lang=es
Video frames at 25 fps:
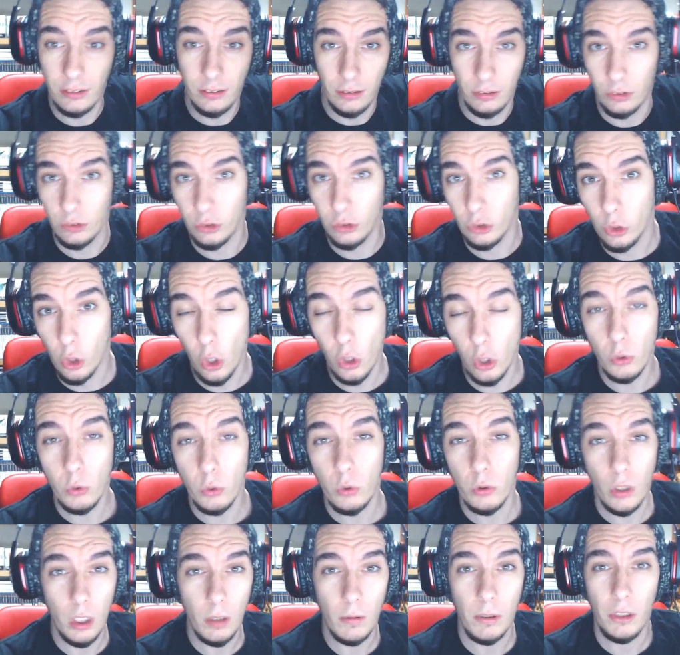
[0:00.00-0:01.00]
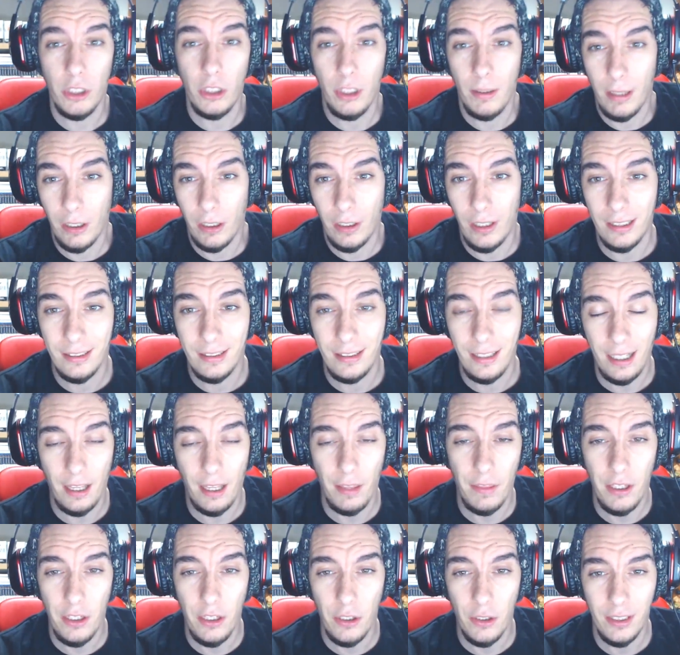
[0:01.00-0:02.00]
Goku, ¿no? Cuando iba con el
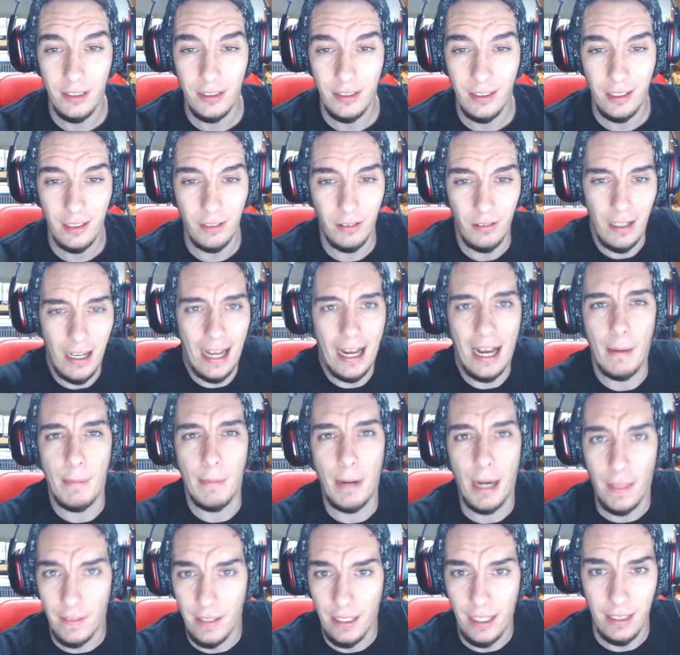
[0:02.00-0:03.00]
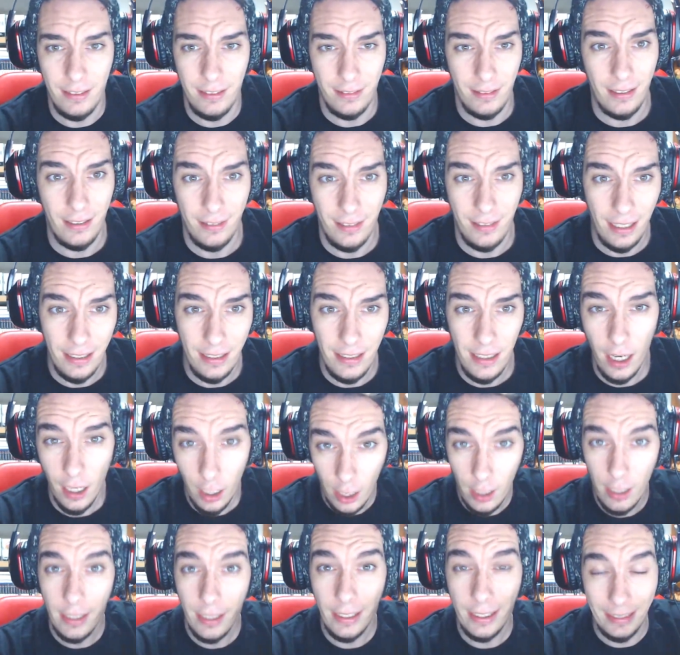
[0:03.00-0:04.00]
trajecillo ese, con la gabardina esta extraña,
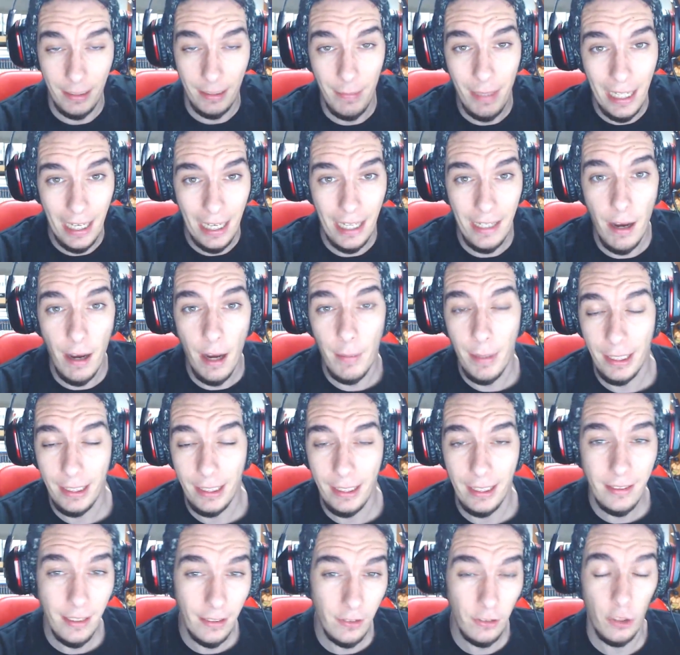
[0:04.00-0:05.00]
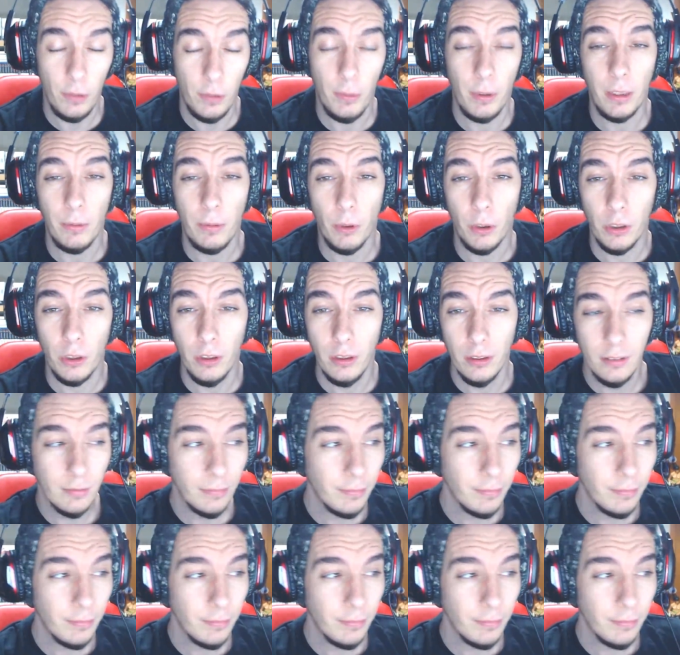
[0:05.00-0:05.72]
que también la llevaba Vegeta, si no me equivoco.